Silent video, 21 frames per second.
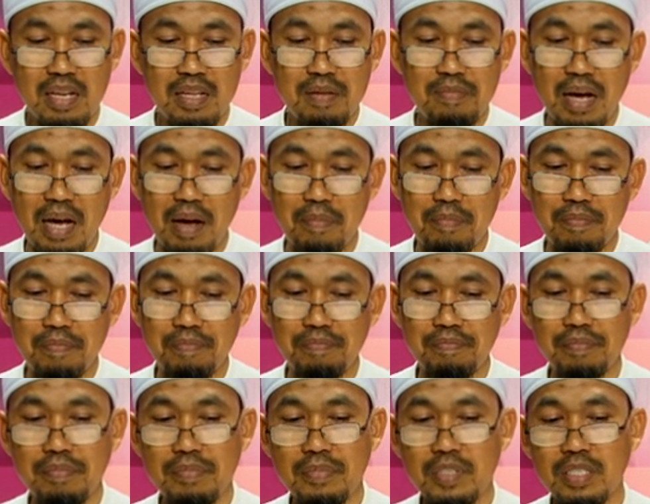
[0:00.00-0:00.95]
นอิหม่าม
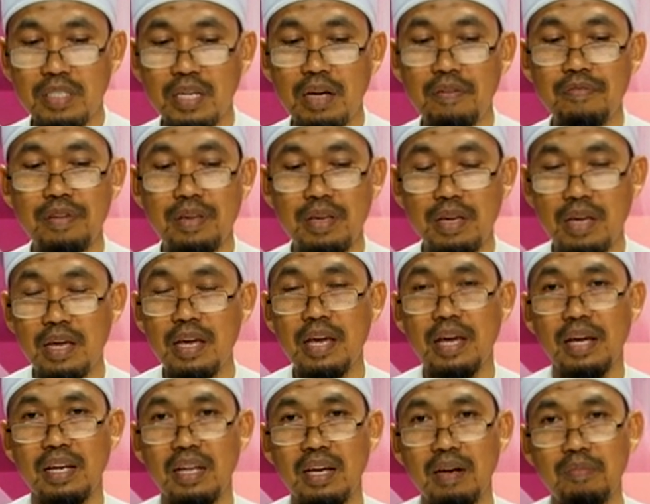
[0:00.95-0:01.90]
ชาฟีอีเอ
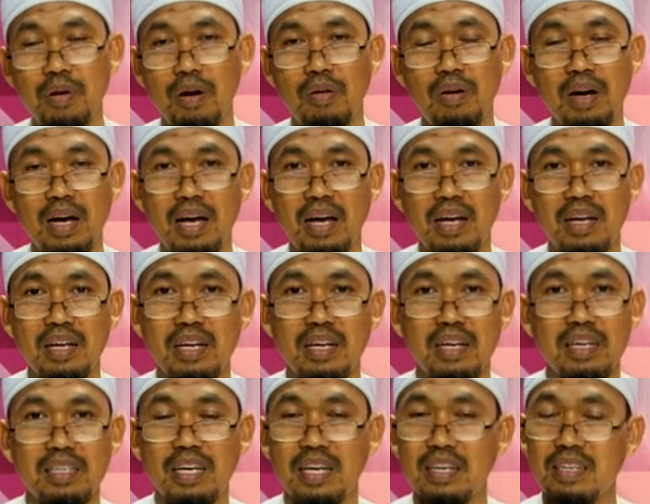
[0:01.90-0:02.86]
งนะครับบอกว่า
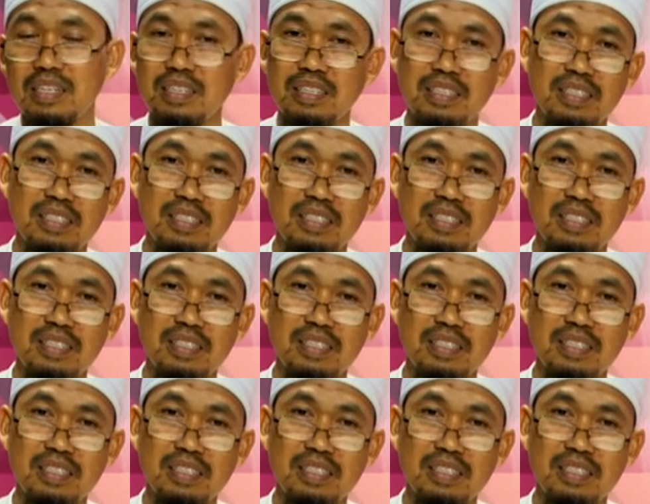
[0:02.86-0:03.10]
ฉัน